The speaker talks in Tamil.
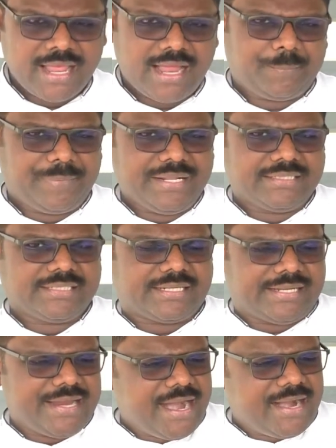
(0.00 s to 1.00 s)
அப்படி அந்த
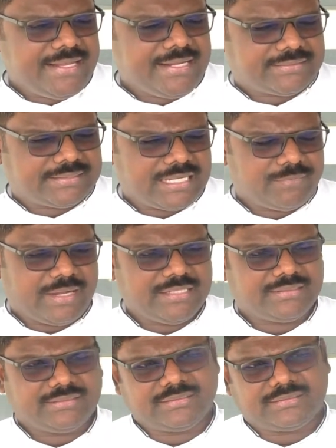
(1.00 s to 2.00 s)
கேடயத்தை
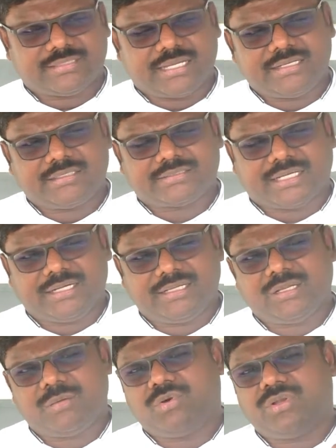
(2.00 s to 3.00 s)
வைத்து தடு
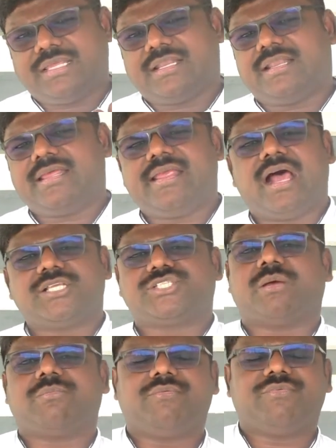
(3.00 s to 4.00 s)
தடுக்கும் போது என்னையா
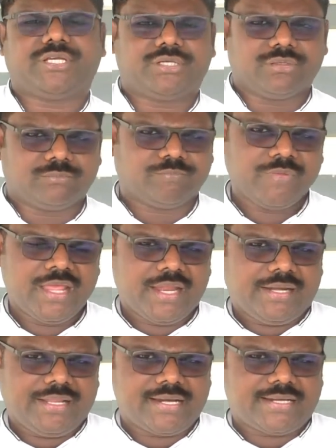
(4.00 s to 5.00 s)
சம்பவிக்கும்
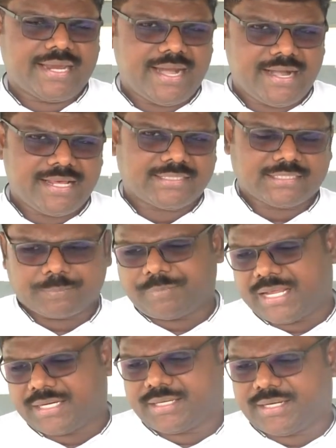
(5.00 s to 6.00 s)
நீங்க கேடயத்தை
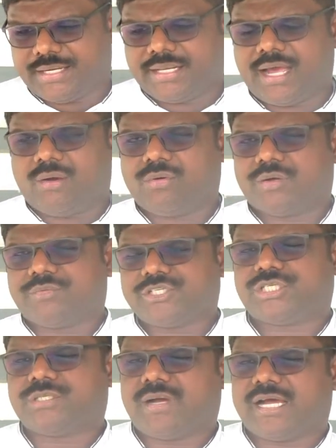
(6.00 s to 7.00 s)
பார்க்கிறீங்கன்னா அவங்க
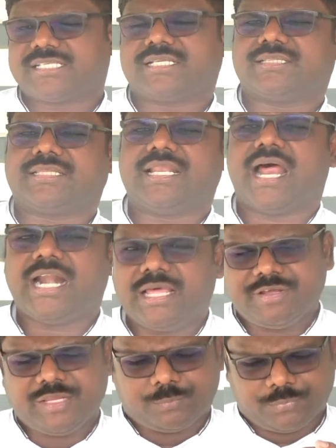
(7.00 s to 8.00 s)
விசுவாசத்தின்
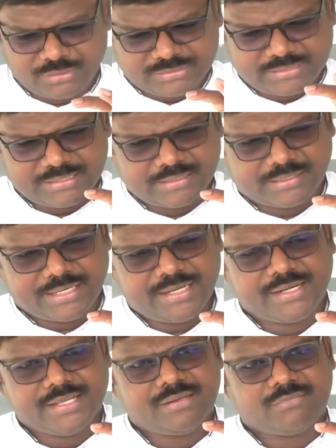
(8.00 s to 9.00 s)
அளவை பொறுத்து அந்த
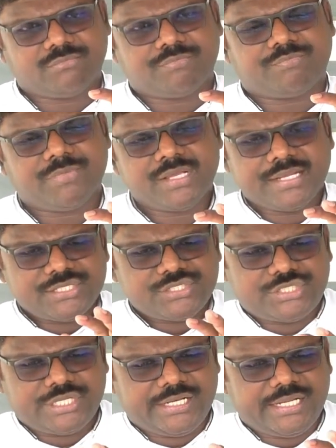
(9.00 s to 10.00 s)
கேடயம்
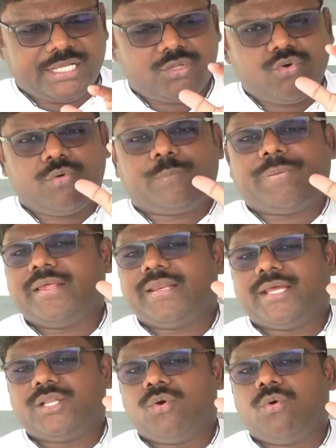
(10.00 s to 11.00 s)
சிறியதோ
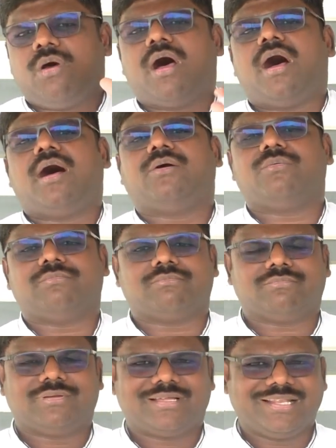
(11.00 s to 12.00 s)
பெரியதோ ஆகும்
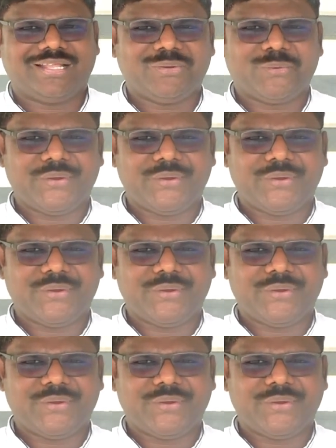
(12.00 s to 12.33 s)
அலை